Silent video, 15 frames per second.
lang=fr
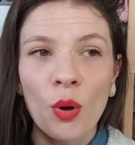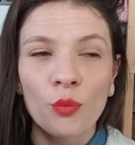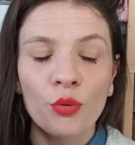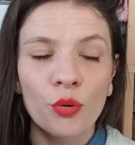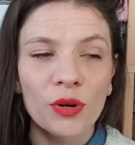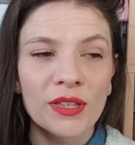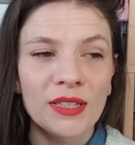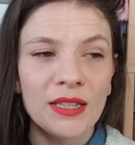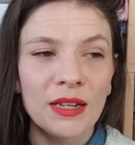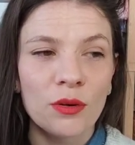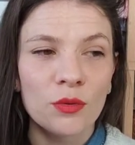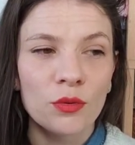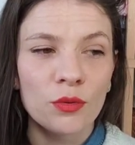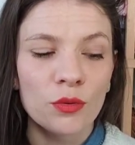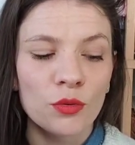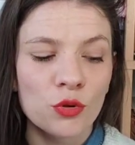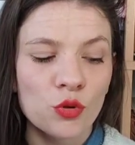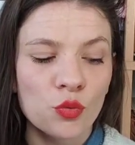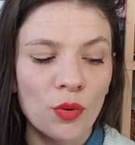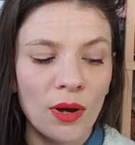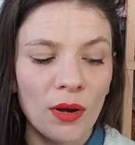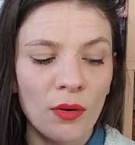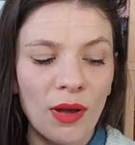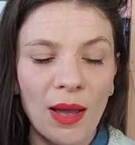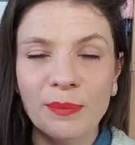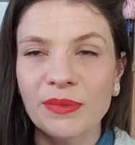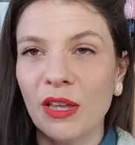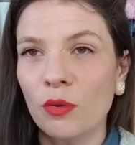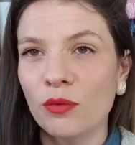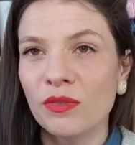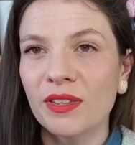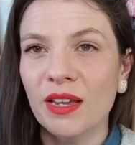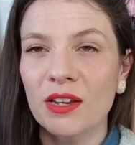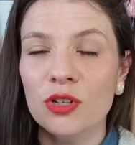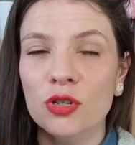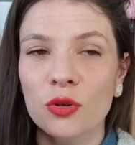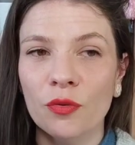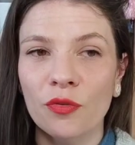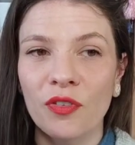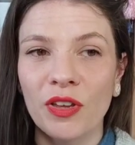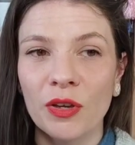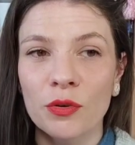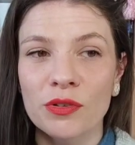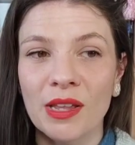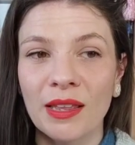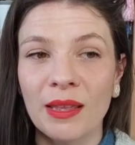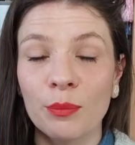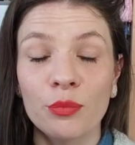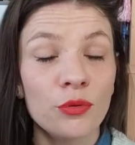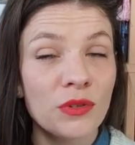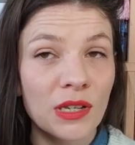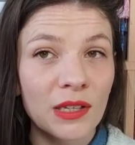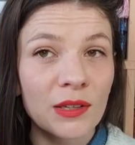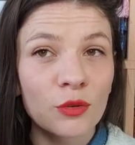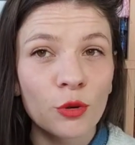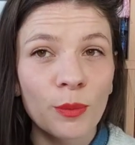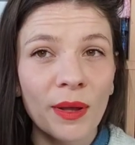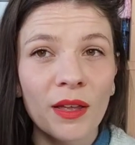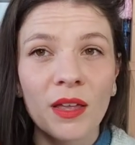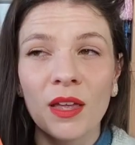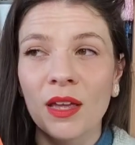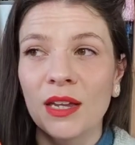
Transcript: pour qu'il euh, soit apte à une tâche fait que ça n'est plus un être humain